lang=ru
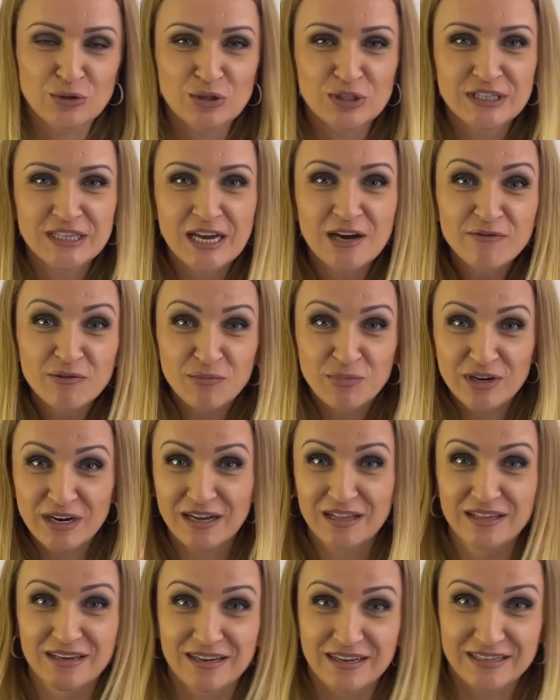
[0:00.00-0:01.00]
То есть я
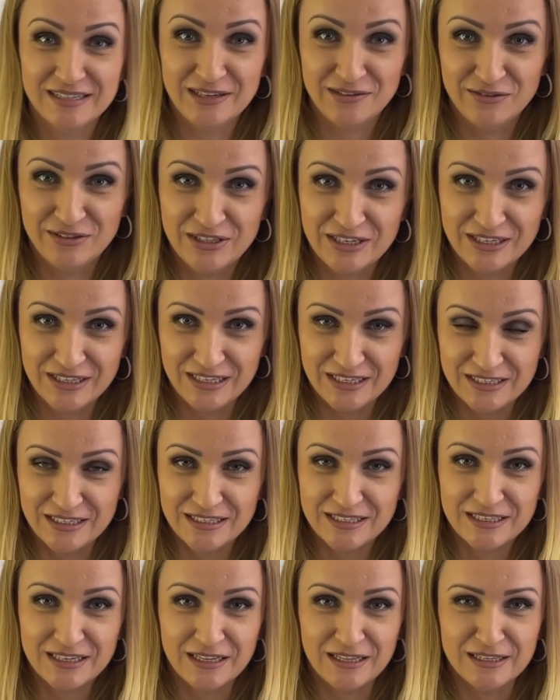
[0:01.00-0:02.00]
выбирала, когда в интернете
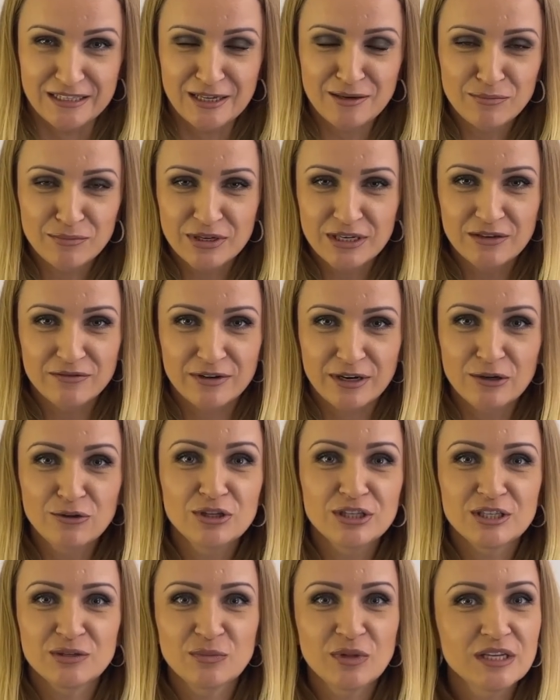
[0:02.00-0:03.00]
искала, там были в районе
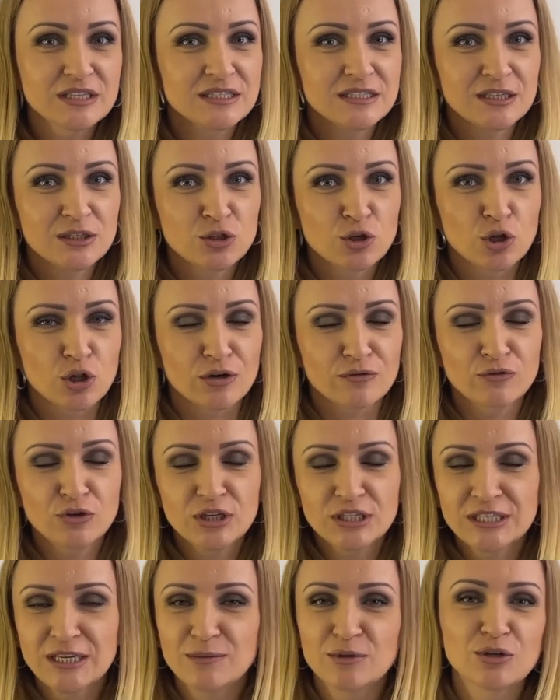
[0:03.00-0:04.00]
17 долларов. Но я
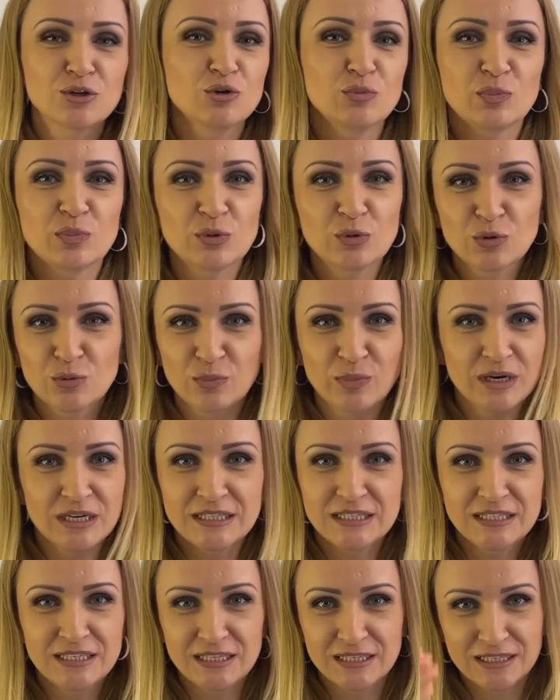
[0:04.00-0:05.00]
сама такой про
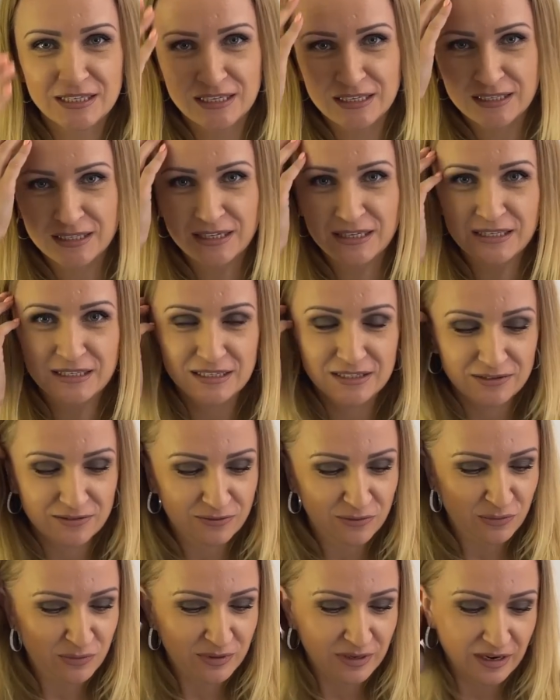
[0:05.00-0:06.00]
простецкий, знаете,
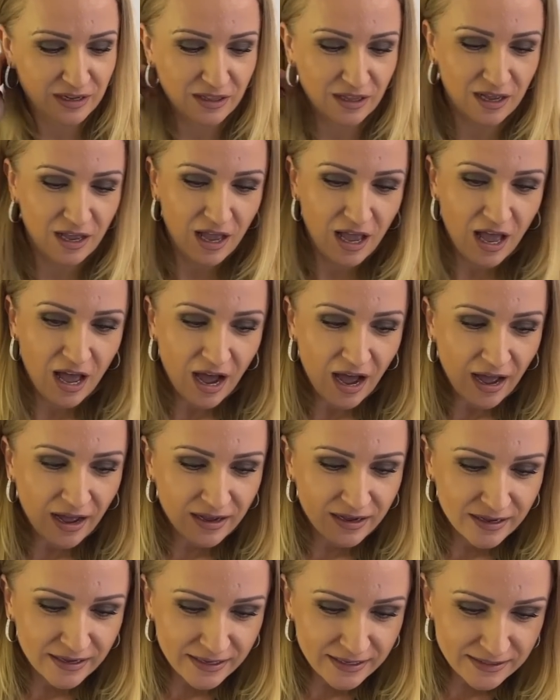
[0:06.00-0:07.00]
выбирала.
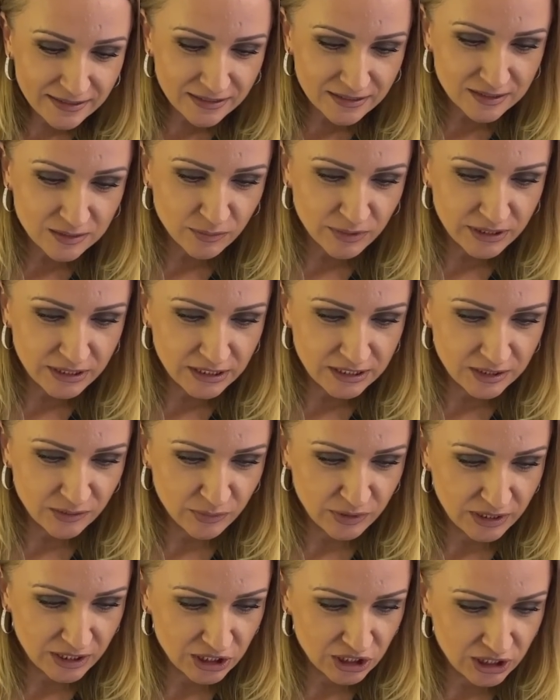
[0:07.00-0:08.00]
А этот, смотрите,
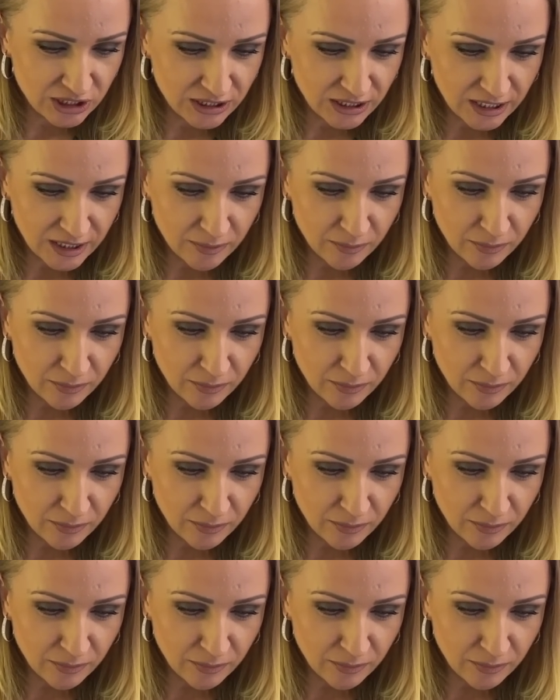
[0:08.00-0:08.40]
мы нашли на